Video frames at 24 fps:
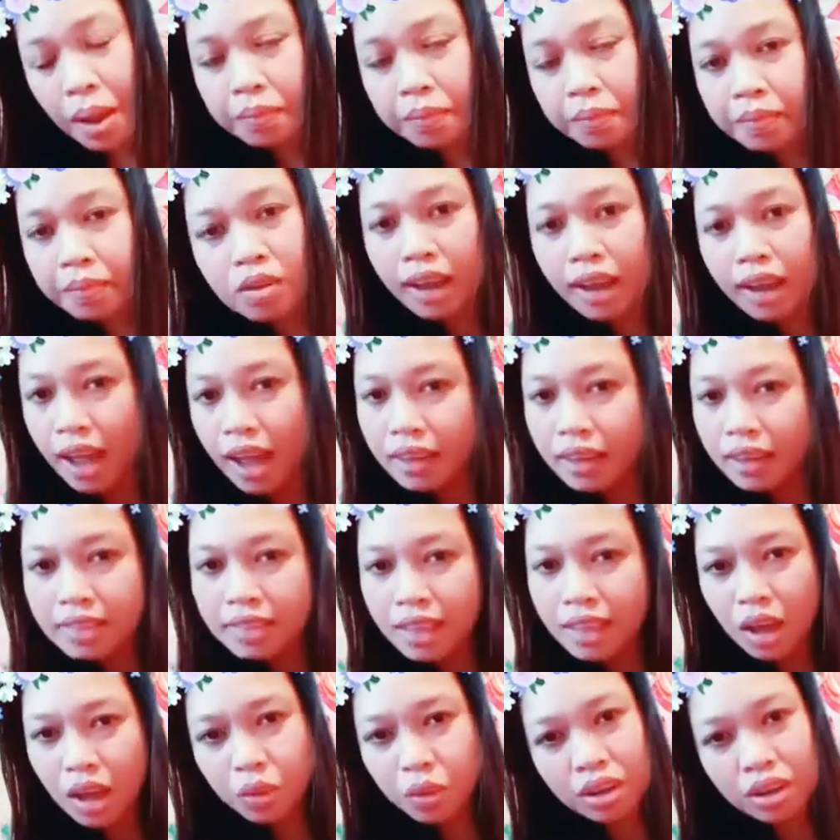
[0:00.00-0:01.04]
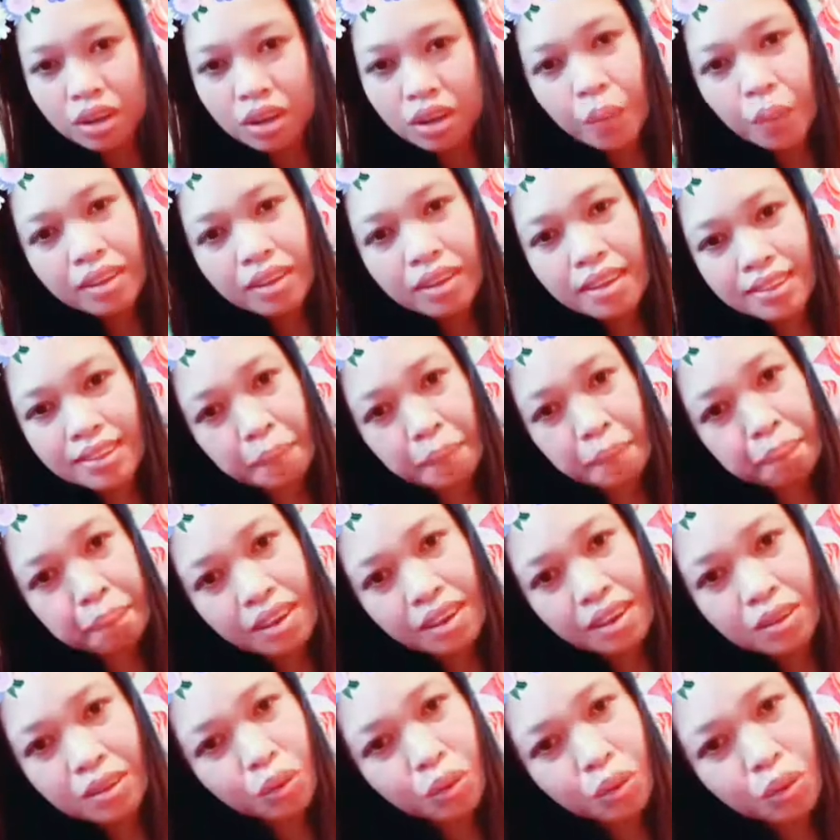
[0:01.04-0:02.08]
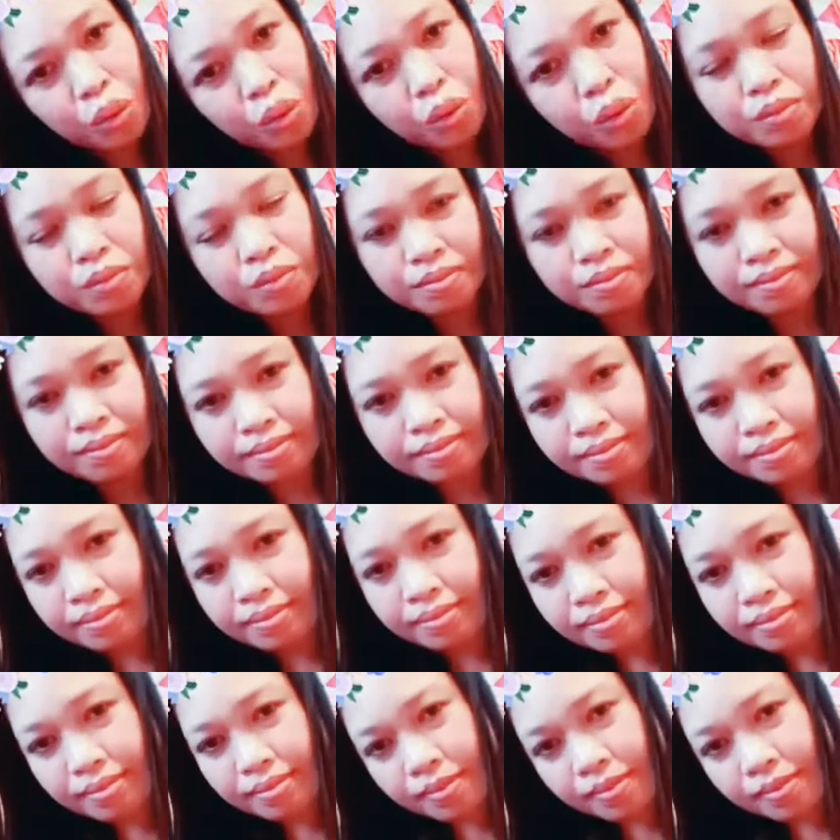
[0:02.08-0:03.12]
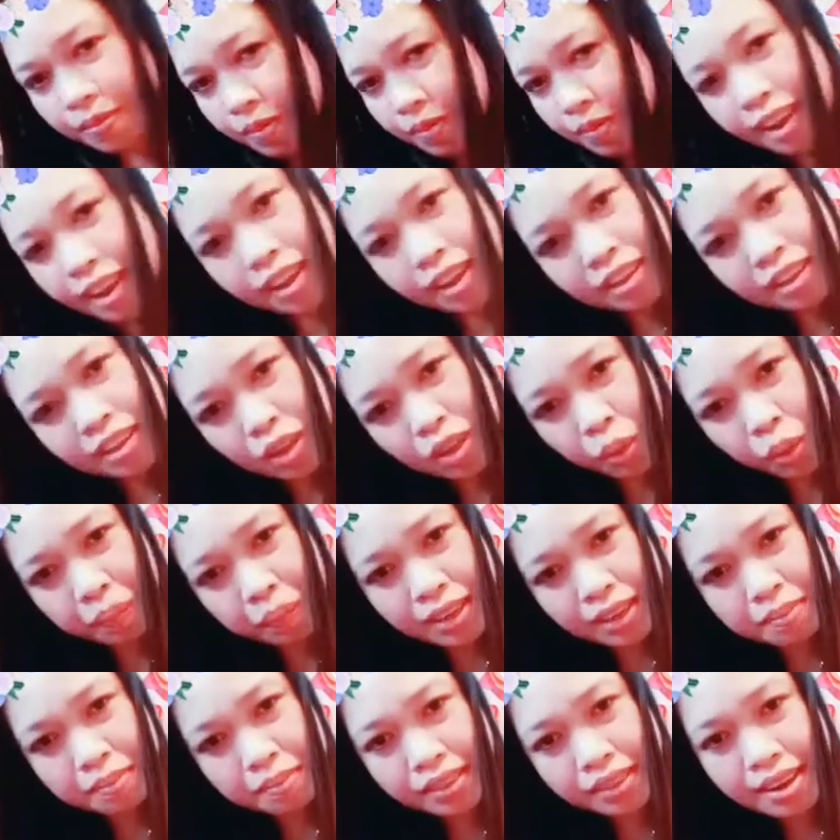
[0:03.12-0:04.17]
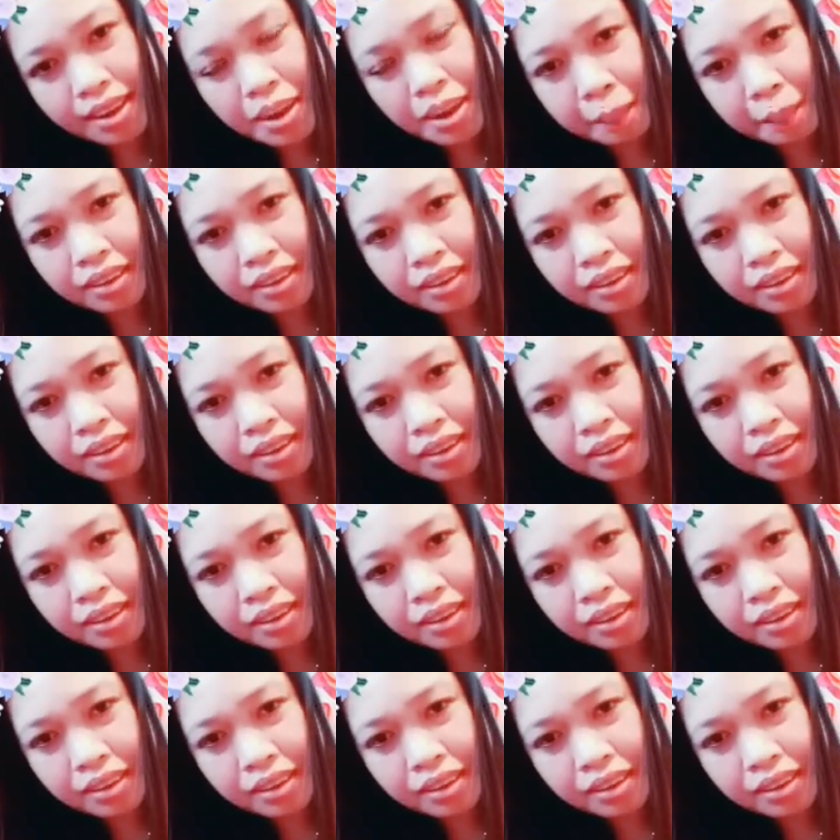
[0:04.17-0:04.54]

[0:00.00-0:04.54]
Pero kahit na anong gawin at sabihin ko, hindi mo pa rin matanggap